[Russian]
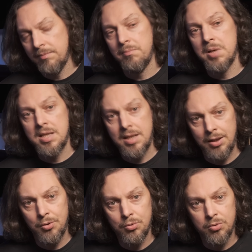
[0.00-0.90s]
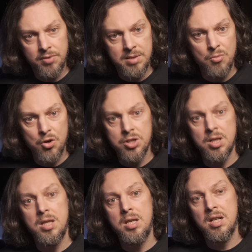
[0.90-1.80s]
басхеду тут
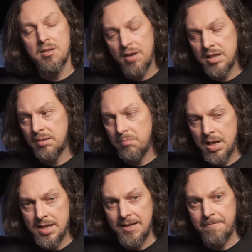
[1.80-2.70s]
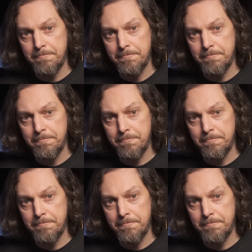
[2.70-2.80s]
возможно не хватит баса,